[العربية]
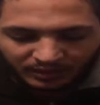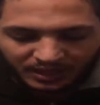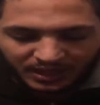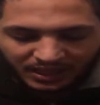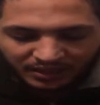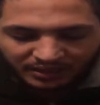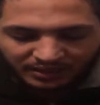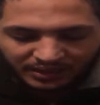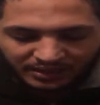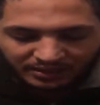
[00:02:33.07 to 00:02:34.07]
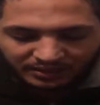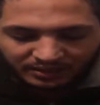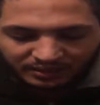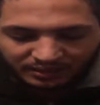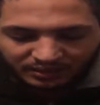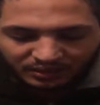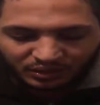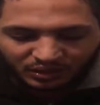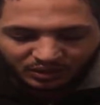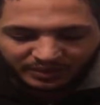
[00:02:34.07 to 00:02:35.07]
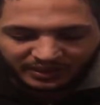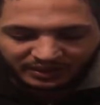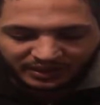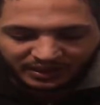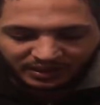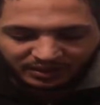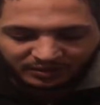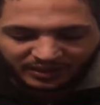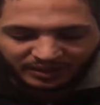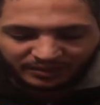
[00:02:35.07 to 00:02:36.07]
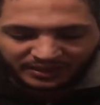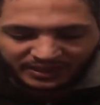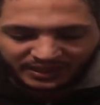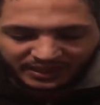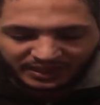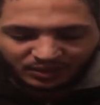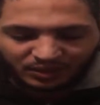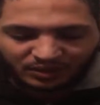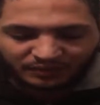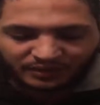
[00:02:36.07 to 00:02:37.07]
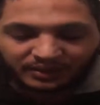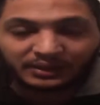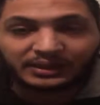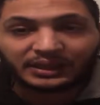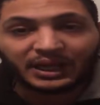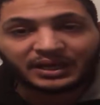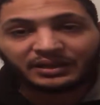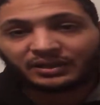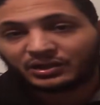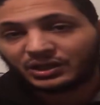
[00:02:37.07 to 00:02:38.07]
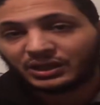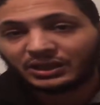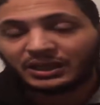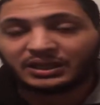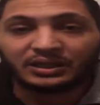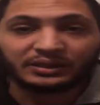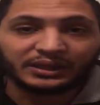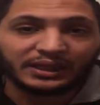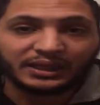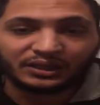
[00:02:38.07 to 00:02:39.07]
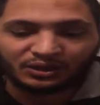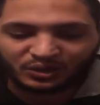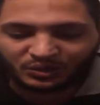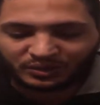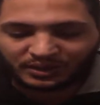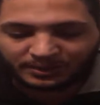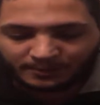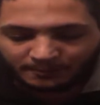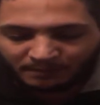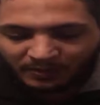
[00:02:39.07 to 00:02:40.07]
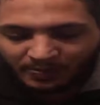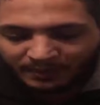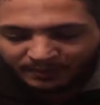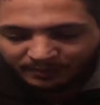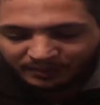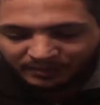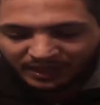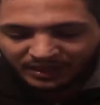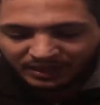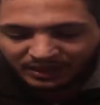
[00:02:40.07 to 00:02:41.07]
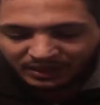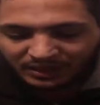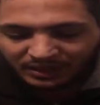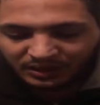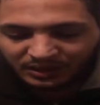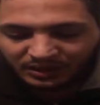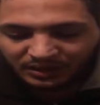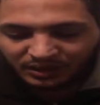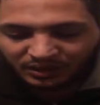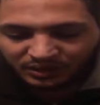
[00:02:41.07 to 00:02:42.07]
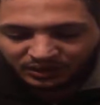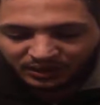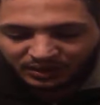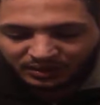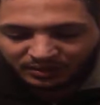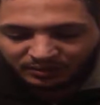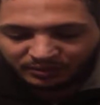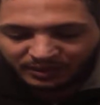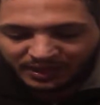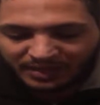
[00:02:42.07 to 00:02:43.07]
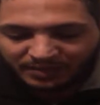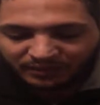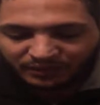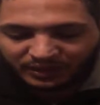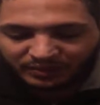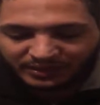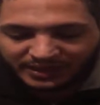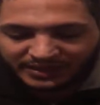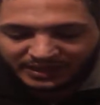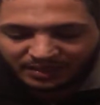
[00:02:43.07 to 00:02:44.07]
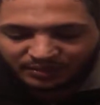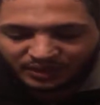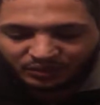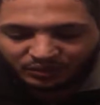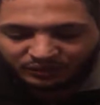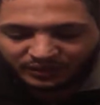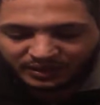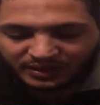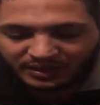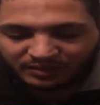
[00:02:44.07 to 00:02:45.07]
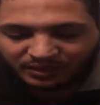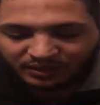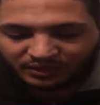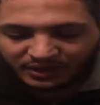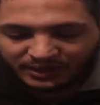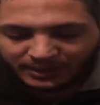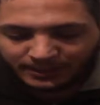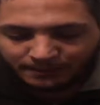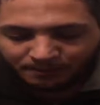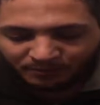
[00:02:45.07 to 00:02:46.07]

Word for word: لاحظ ان السحب هي تتحرك بينما الصحراء واقفة كاني درت شني كاني درت تحريك للصورة بامكاني آه، نضغط آه، بالعلامه الفوقيه بتاع السهم صندوق فيه سهم نضغط عليه